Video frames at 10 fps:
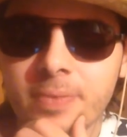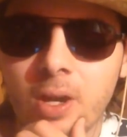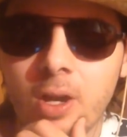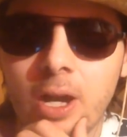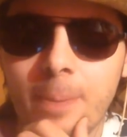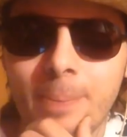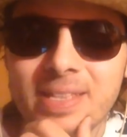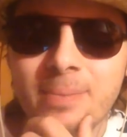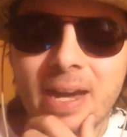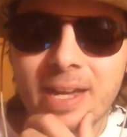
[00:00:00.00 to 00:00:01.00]
a euh, pas
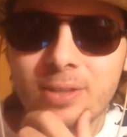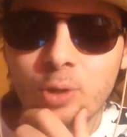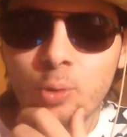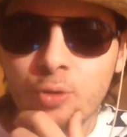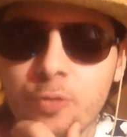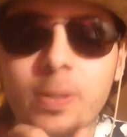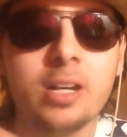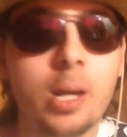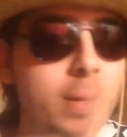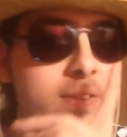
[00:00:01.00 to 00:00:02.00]
démarré de ouf, mais
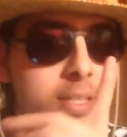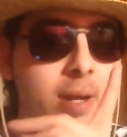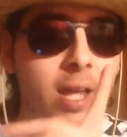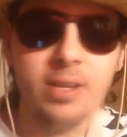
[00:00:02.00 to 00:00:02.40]
quand même a démarré